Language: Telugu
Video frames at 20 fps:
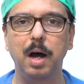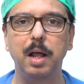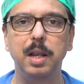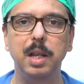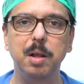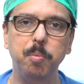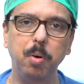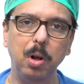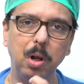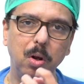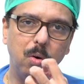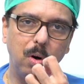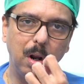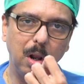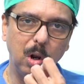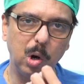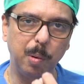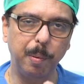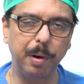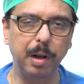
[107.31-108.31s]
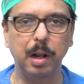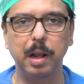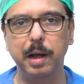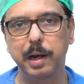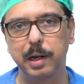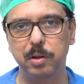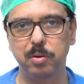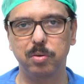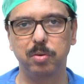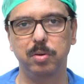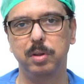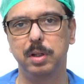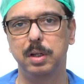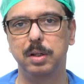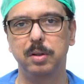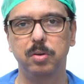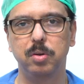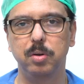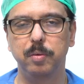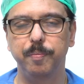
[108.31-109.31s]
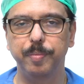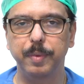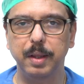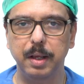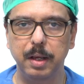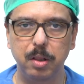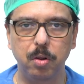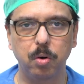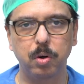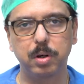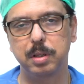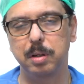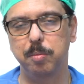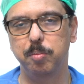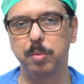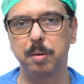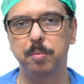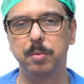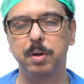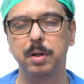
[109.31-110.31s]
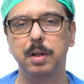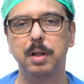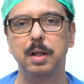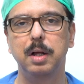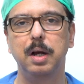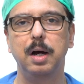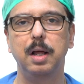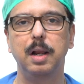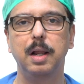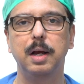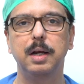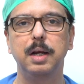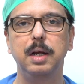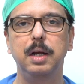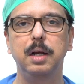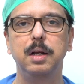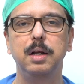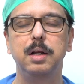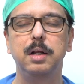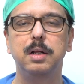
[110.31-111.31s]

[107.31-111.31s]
ఆ నిపుల్ని కూడా లోపలికి లాగేస్తుంది సో ఇది ఒక సిమ్టమ్ అలాగే